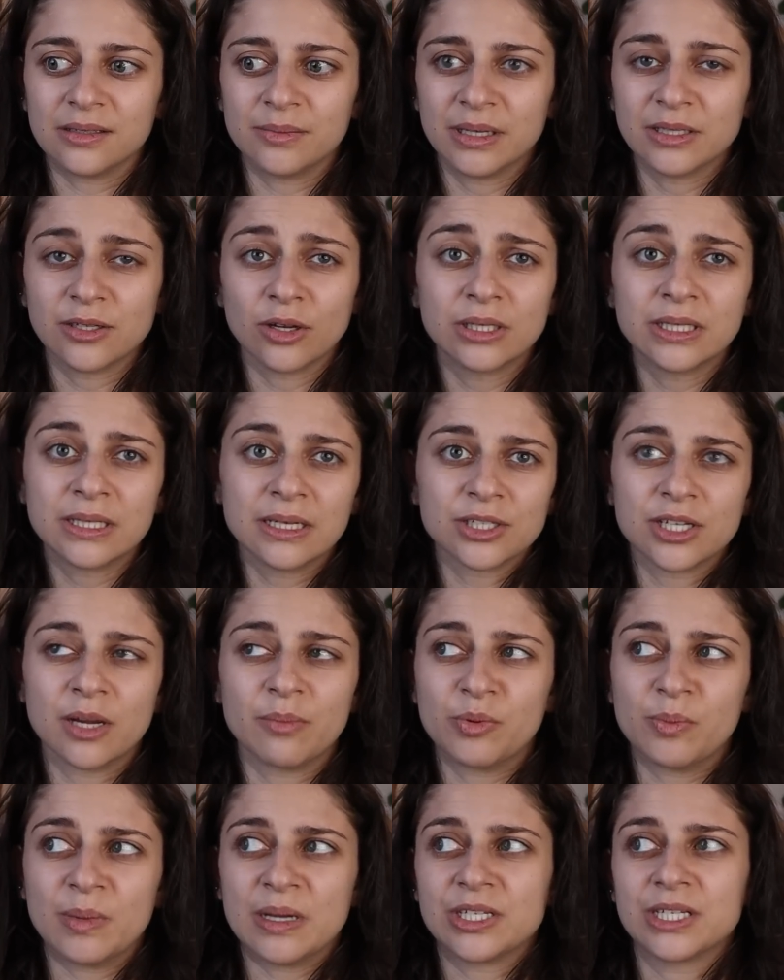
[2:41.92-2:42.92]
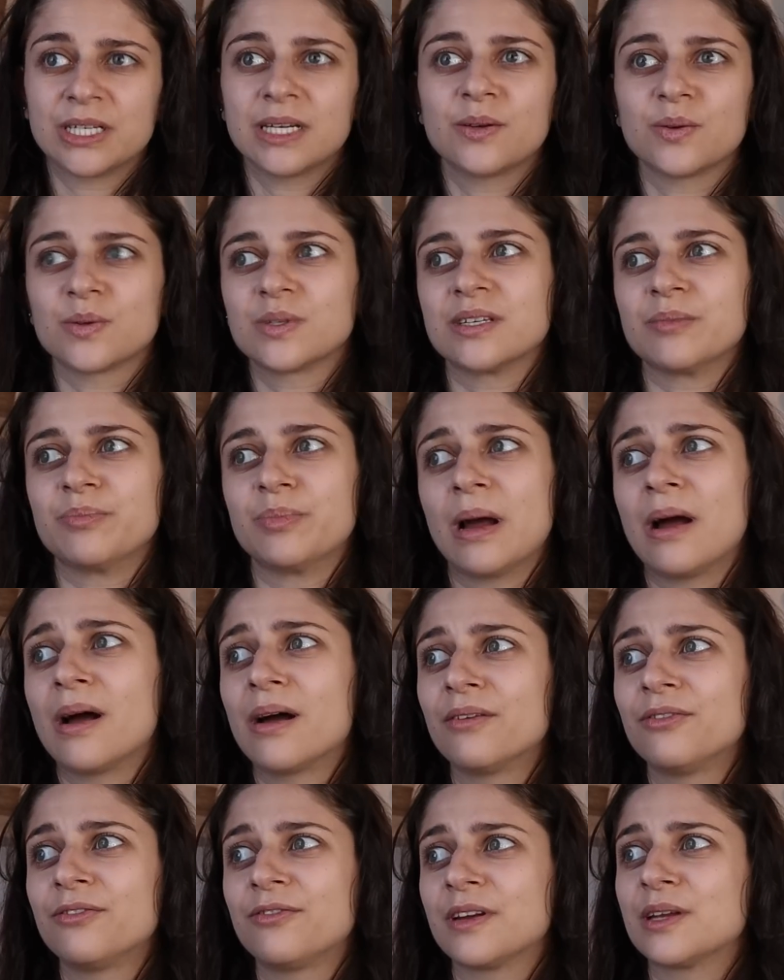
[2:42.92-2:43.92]
pas sorti d'un chapeau magique, c'est
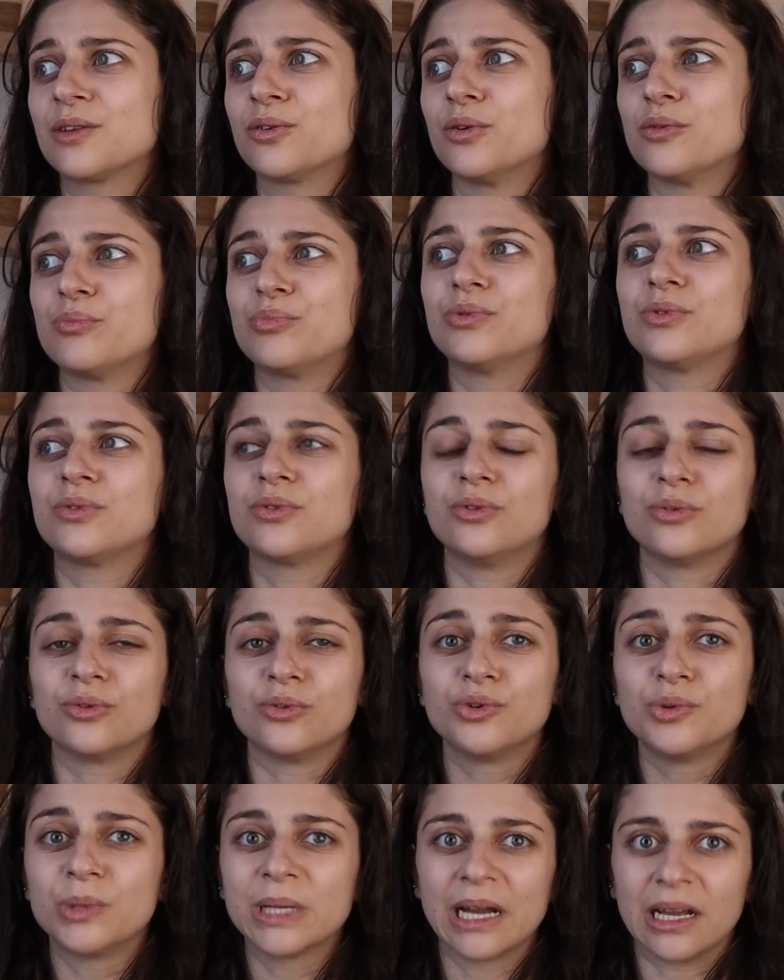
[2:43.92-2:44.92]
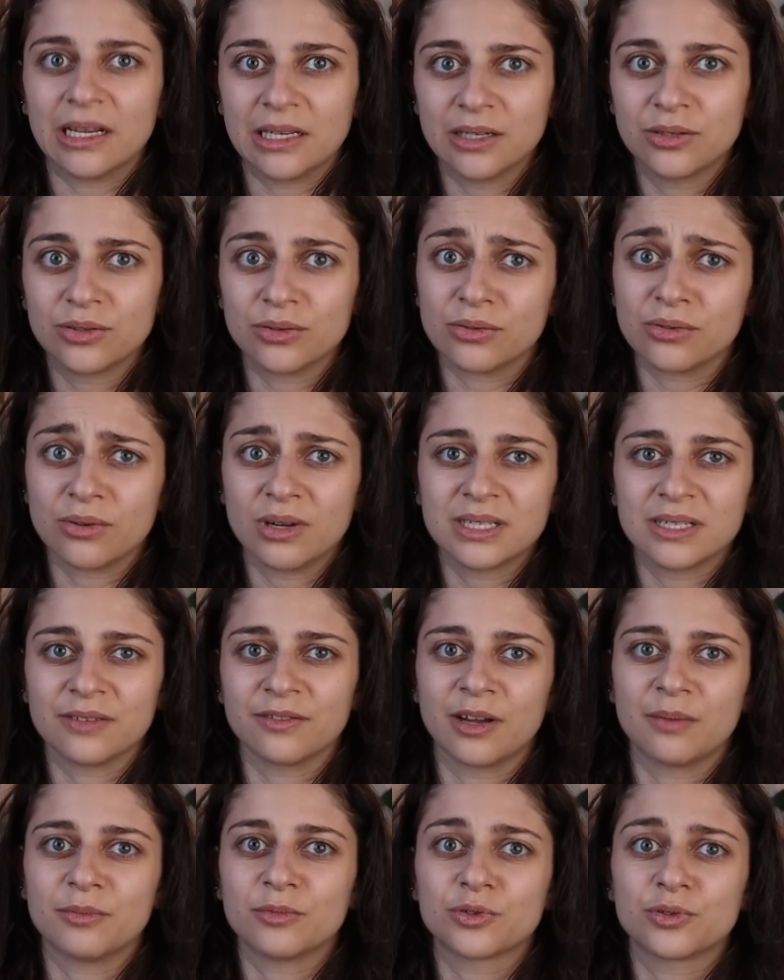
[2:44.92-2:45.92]
pas fait dans le but de nuire à qui que ce soit. C'est
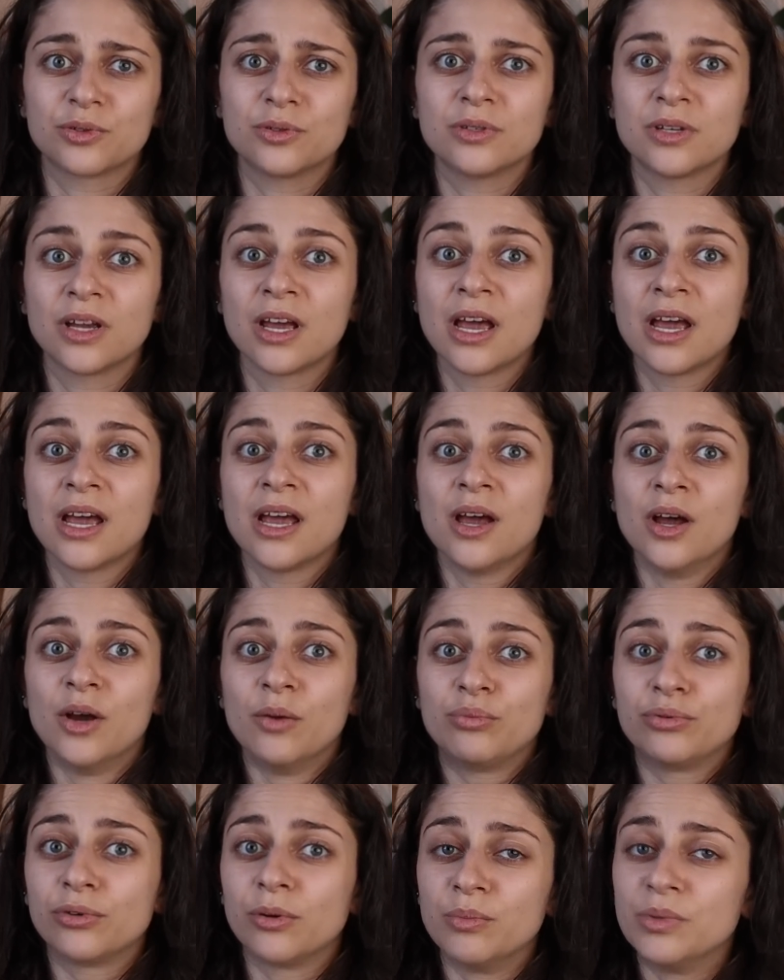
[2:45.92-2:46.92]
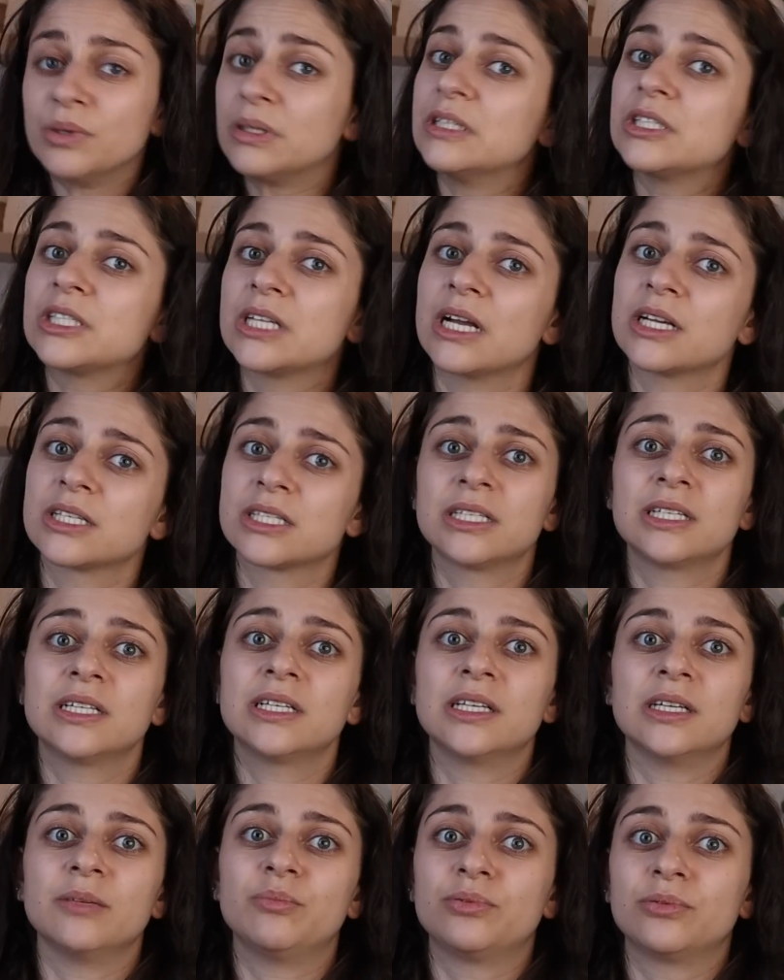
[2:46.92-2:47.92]
vraiment juste pour me
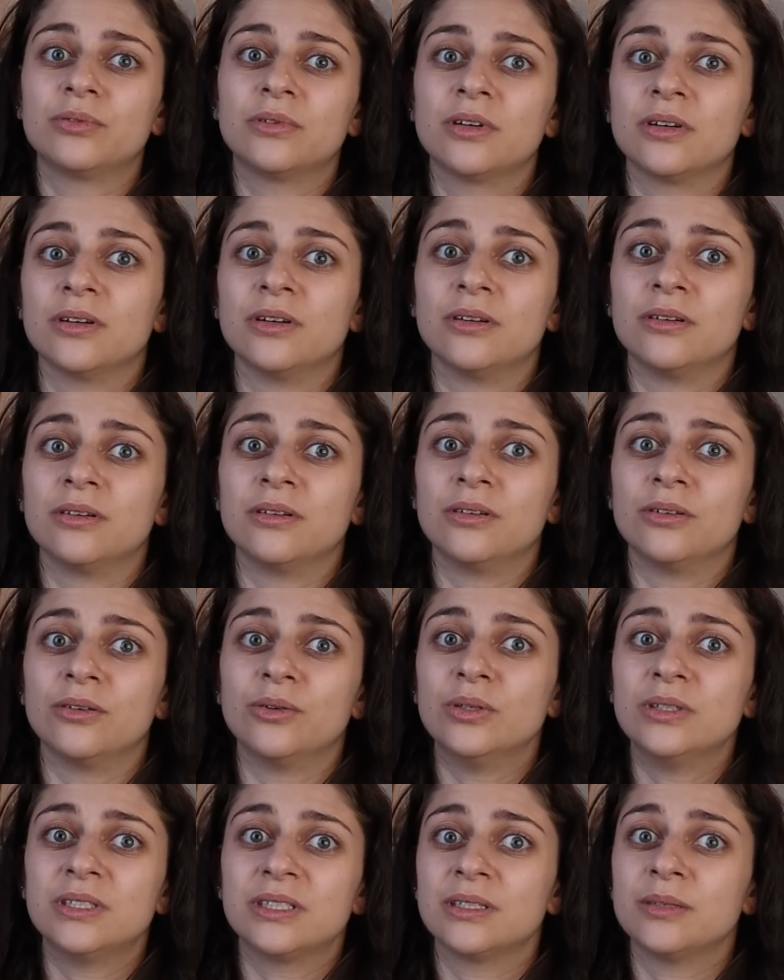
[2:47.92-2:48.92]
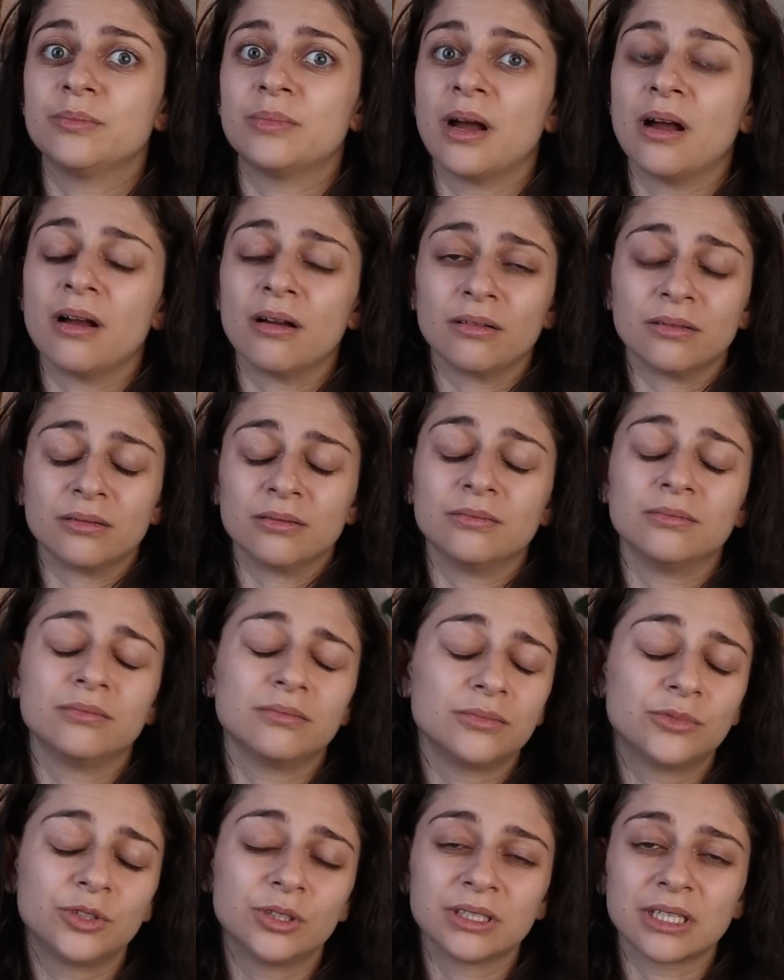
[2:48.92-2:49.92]
décharger et pour aussi, ben,
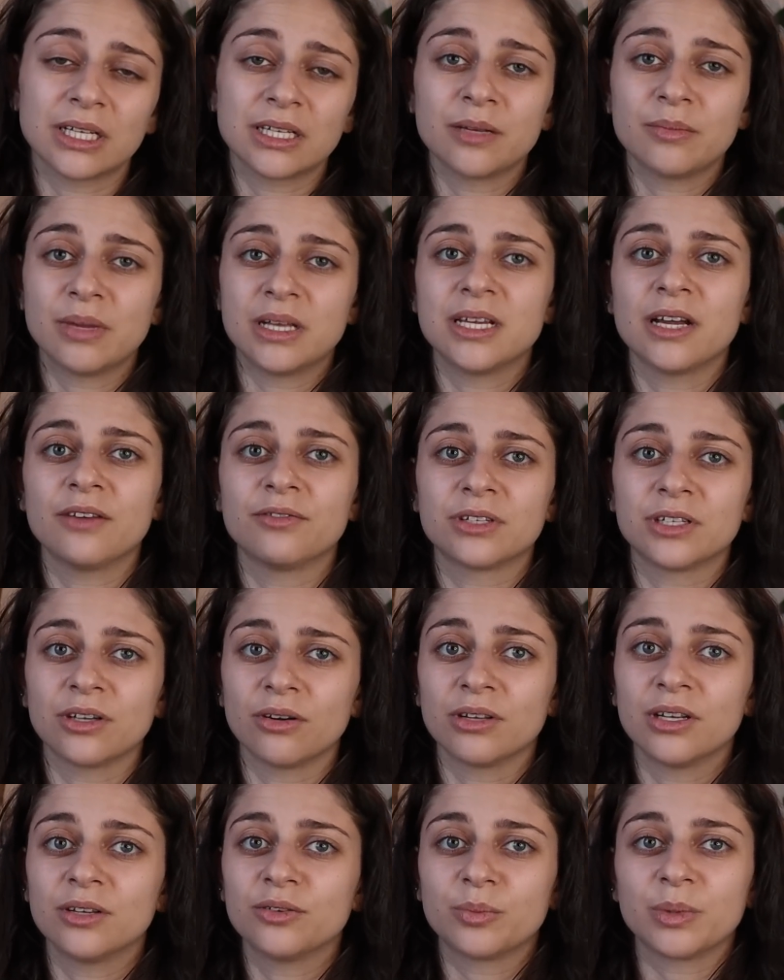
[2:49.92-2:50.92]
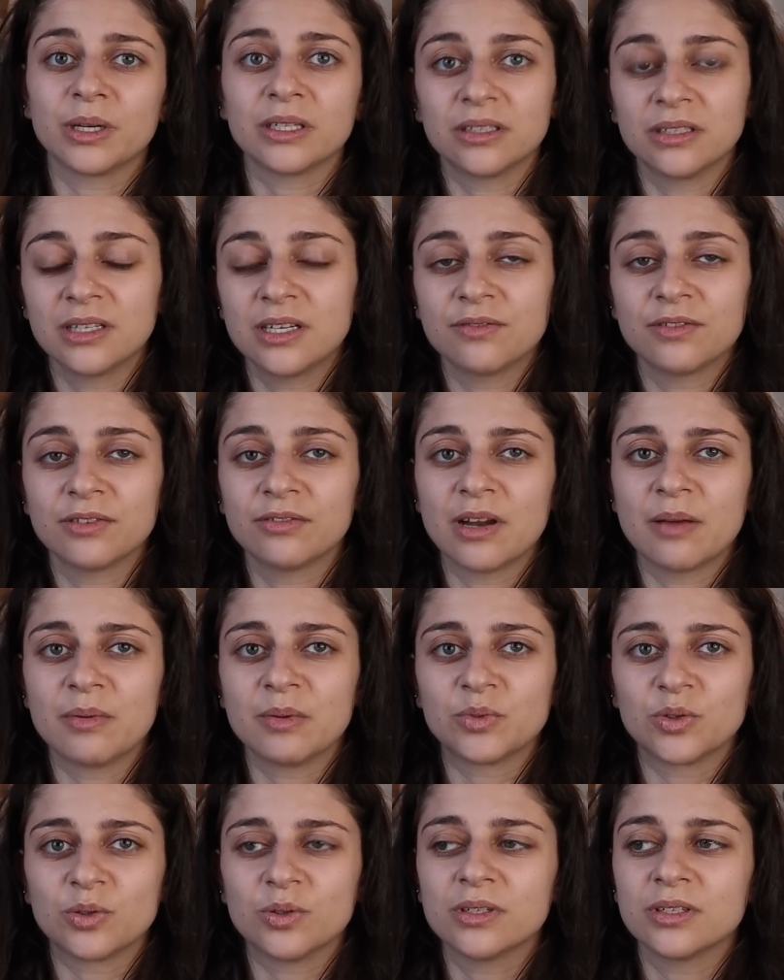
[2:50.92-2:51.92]
d'une certaine manière, venir en aide aux personnes qui vivent la
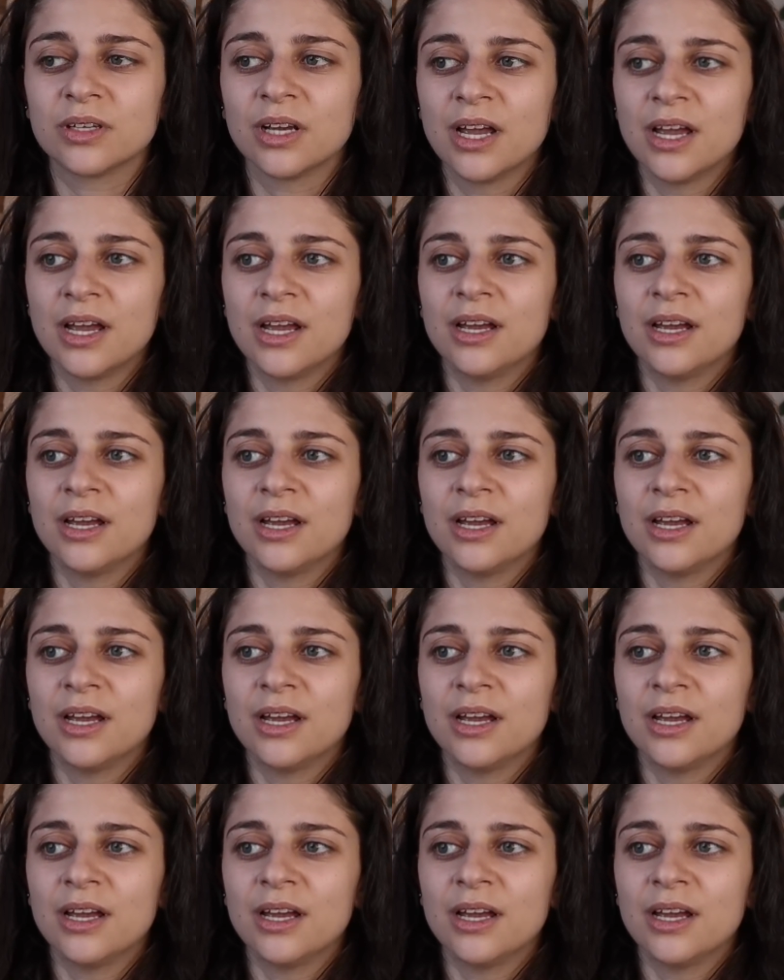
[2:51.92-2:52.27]
même chose.